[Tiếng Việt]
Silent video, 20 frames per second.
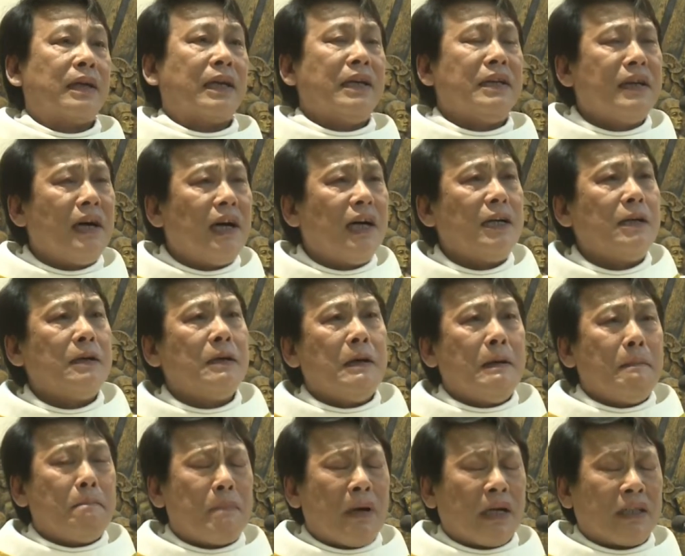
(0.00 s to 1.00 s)
cái nơi
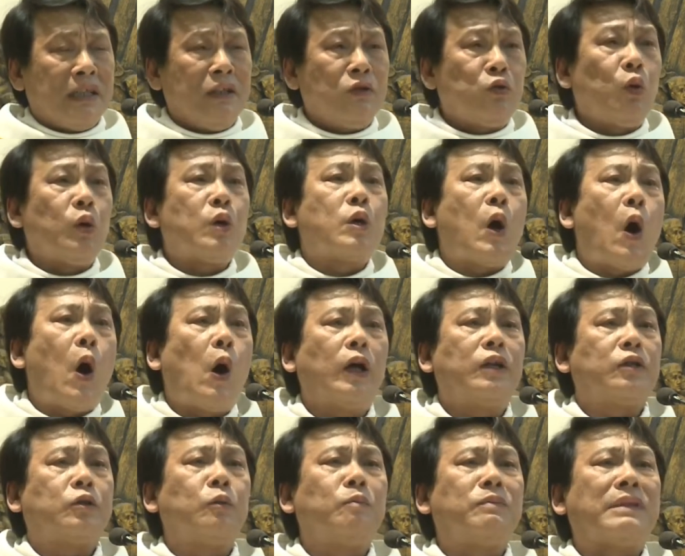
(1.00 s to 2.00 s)
mà Thiên Chúa gọi
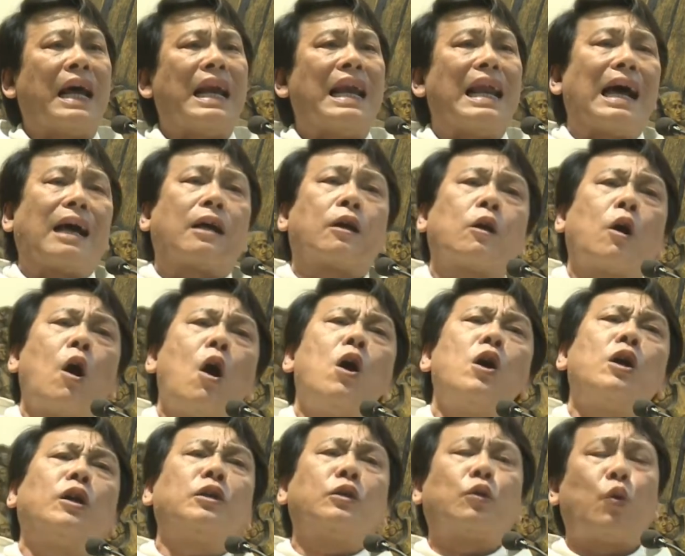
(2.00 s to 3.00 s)
chúng ta là
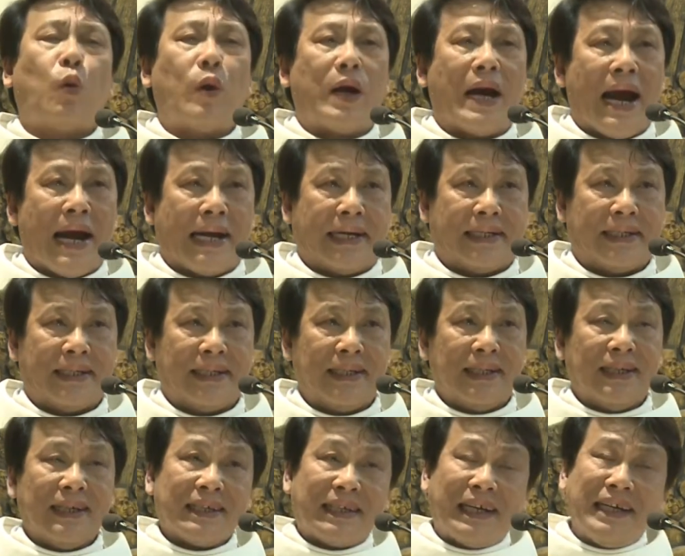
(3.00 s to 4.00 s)
con của Ngài.
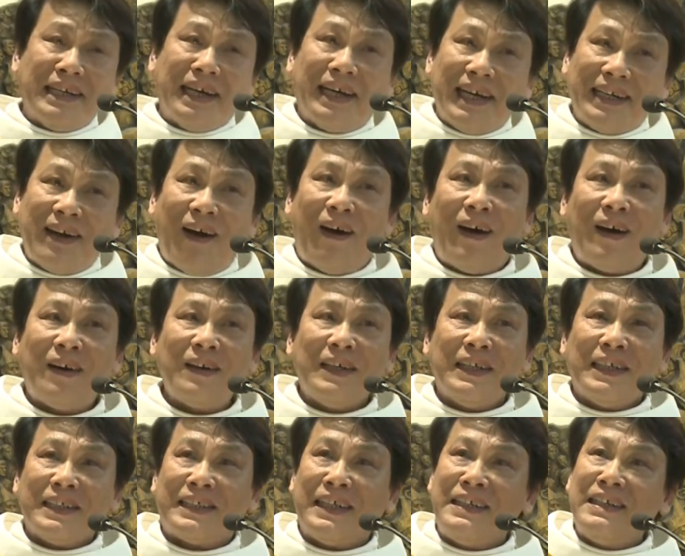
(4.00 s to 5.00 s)
Cái nơi đó
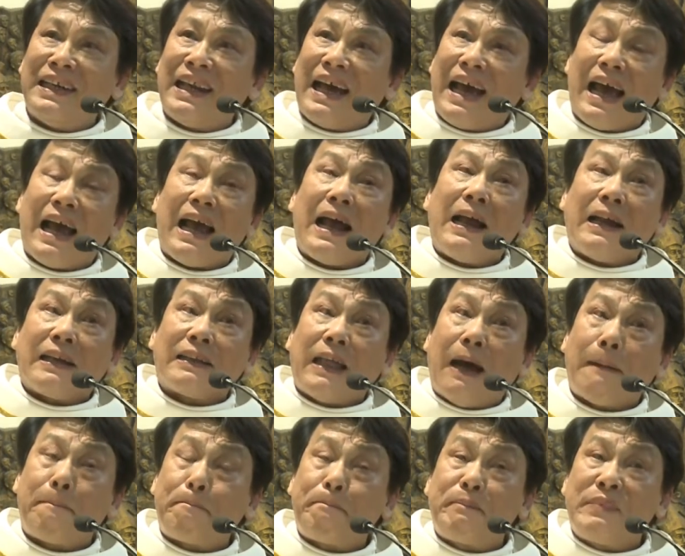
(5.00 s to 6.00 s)
chính là
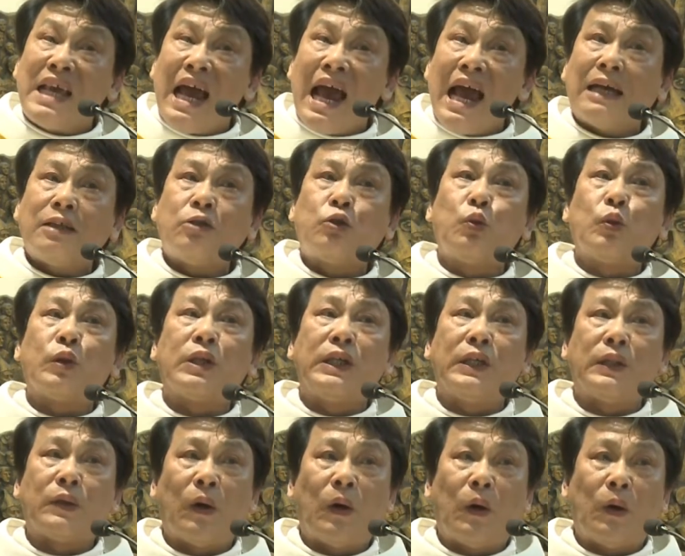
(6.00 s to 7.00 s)
thập giá Chúa
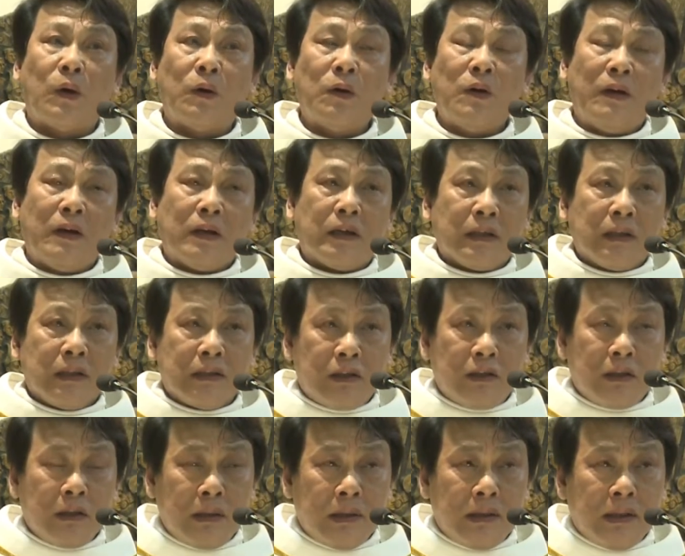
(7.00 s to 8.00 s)
Kitô.
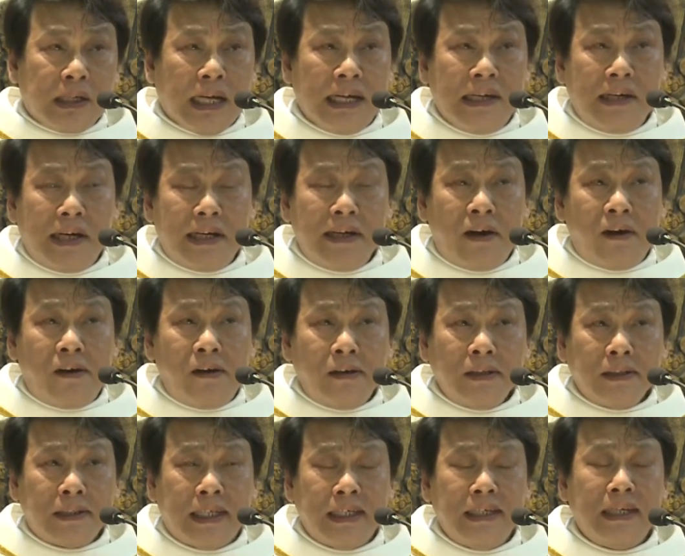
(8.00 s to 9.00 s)
Cái nơi đó
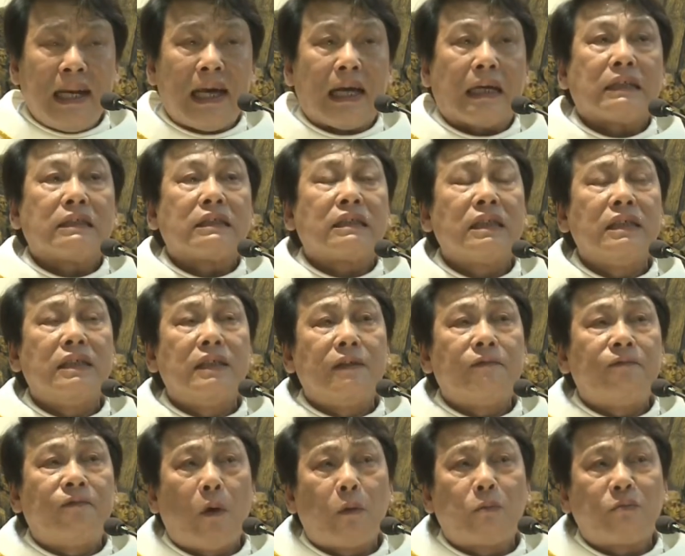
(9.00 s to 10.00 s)
chính là sự
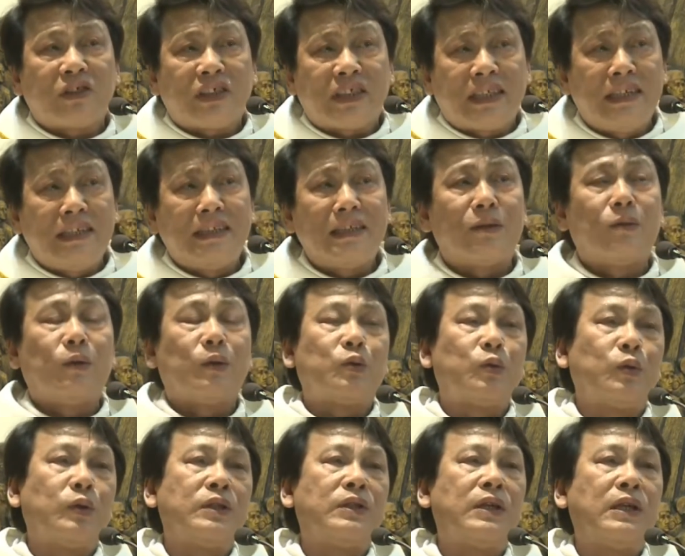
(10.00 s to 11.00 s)
phục sinh của
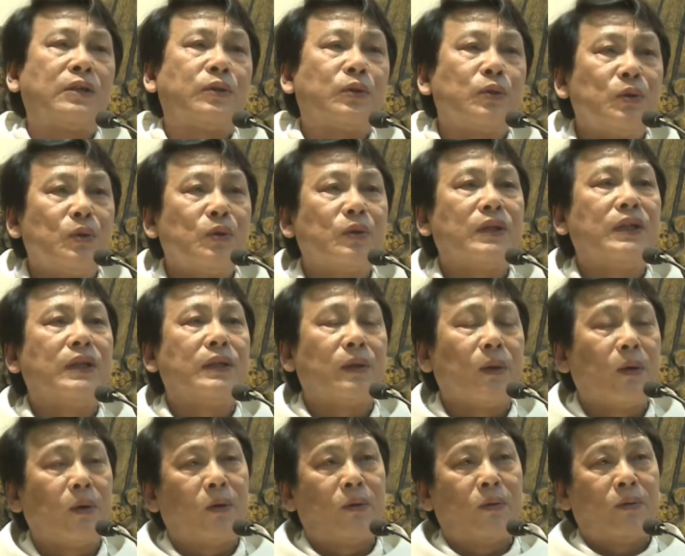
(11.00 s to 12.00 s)
Chúa Giêsu
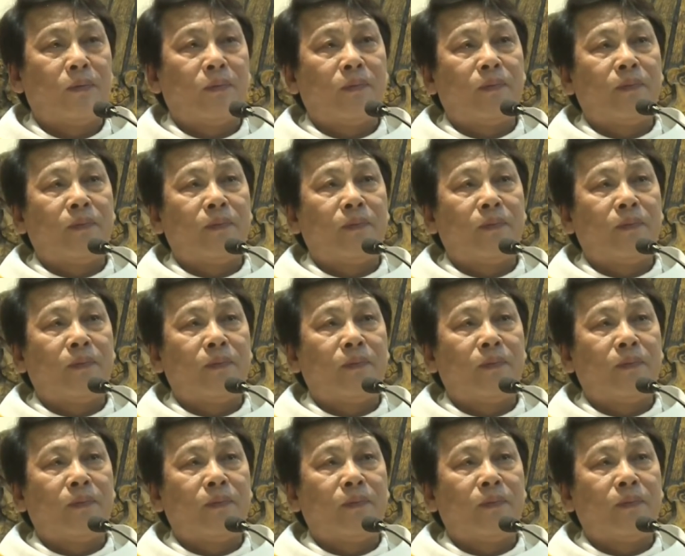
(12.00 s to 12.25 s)
Kitô.